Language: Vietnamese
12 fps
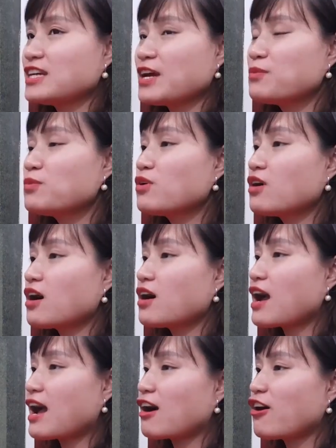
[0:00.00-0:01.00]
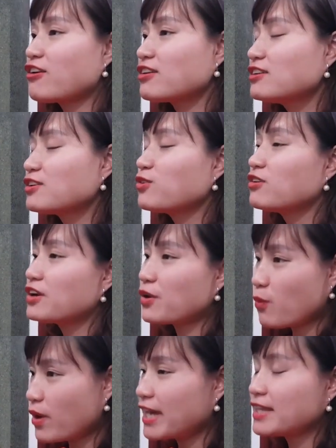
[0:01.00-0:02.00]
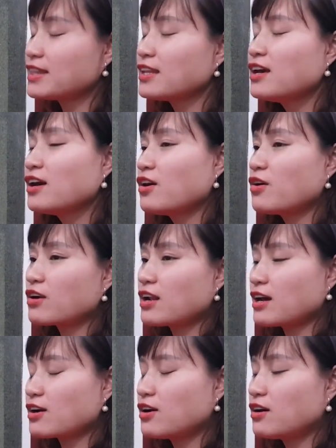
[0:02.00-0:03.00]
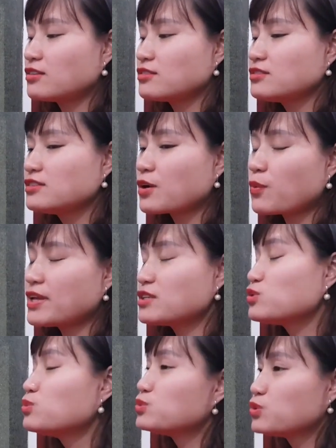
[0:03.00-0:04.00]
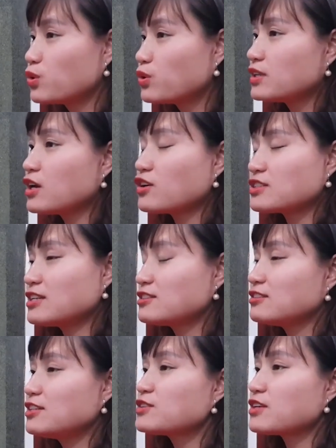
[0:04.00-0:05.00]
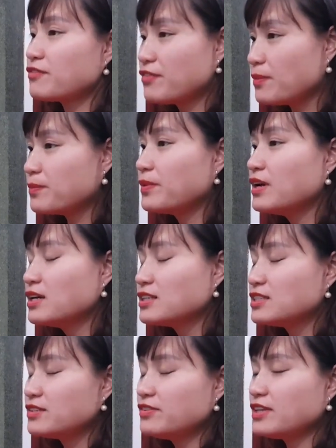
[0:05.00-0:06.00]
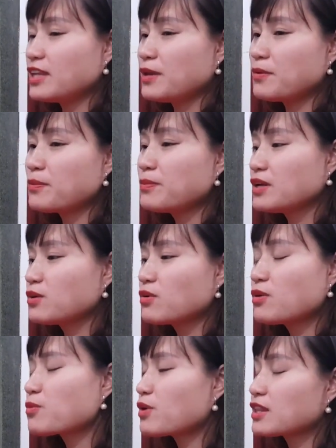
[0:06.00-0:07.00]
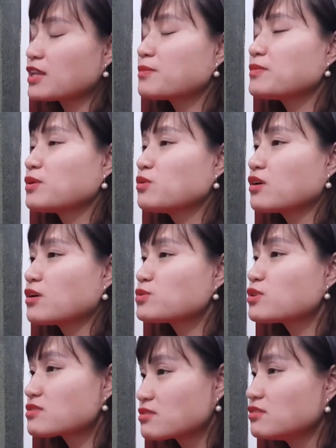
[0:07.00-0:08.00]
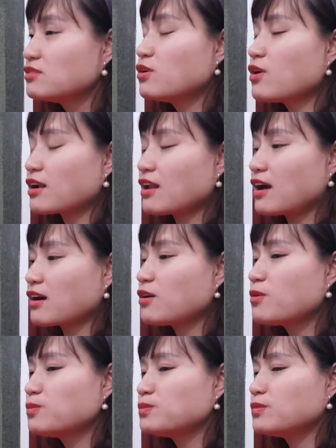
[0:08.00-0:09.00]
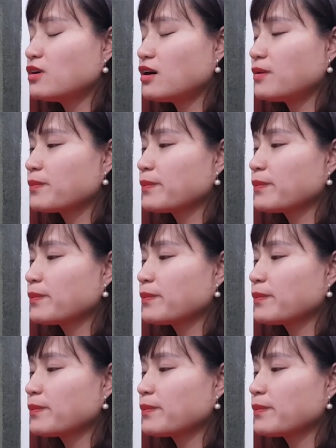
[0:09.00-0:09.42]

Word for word: Chị hay mua hàng order của người quen, hoặc là người quen dùng rồi thì họ sẽ giới thiệu sản phẩm. Chính vì thế mà mình cũng không quan tâm đến nguồn gốc xuất xứ hoặc là không